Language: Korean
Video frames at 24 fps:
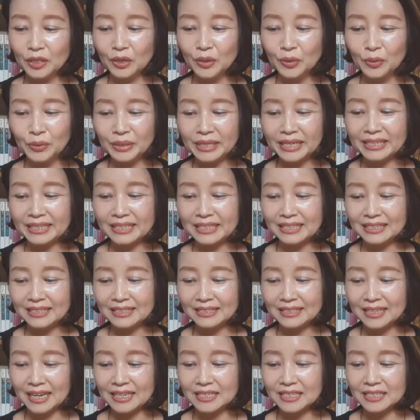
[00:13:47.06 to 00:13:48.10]
우리는
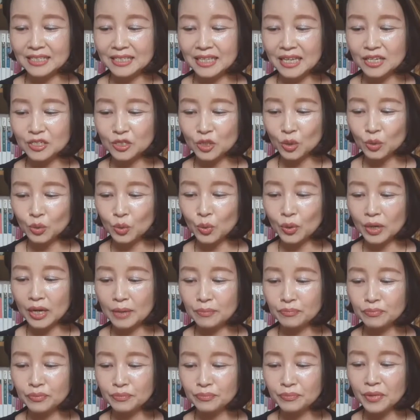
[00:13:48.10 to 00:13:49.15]
자신의 선호가
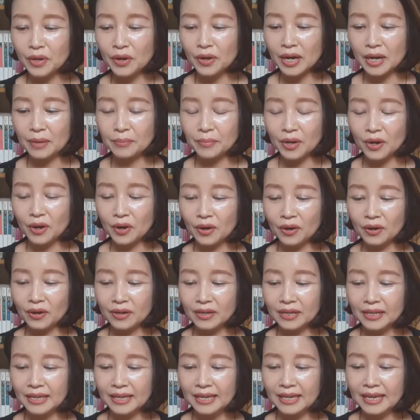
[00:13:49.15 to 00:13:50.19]
분명하며
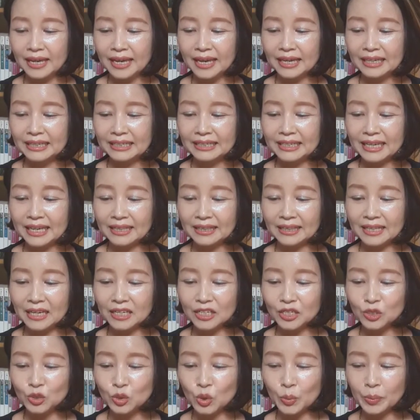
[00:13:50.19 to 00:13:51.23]
그에
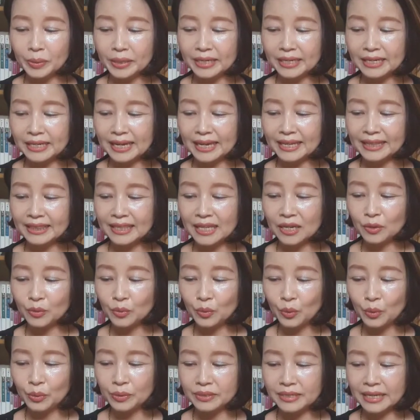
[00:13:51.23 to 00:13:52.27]
따른 소비를
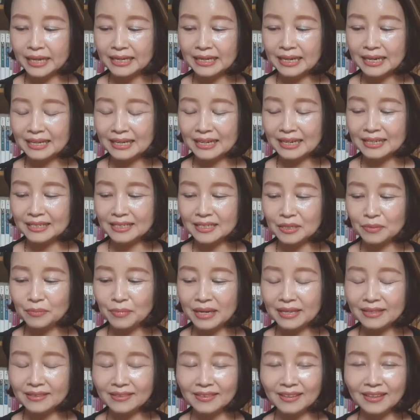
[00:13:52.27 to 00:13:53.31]
한다고
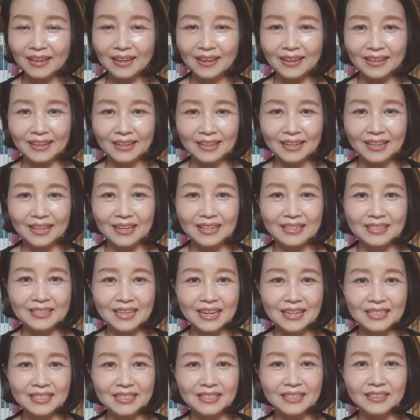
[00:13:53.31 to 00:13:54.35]
생각하지만
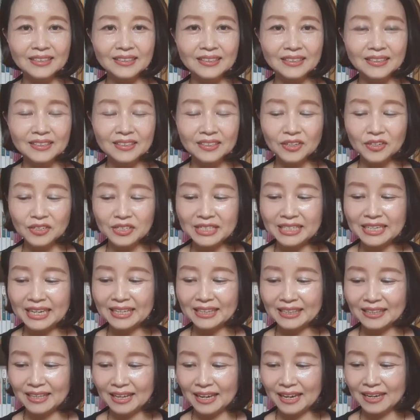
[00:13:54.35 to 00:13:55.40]
사실은 그렇지
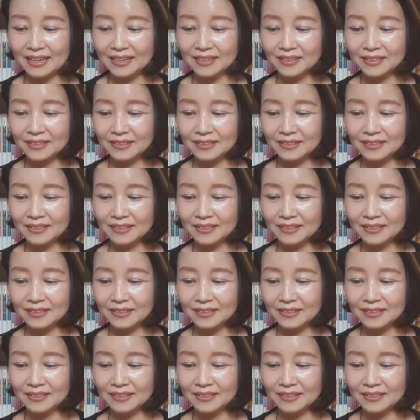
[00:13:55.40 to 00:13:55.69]
않다.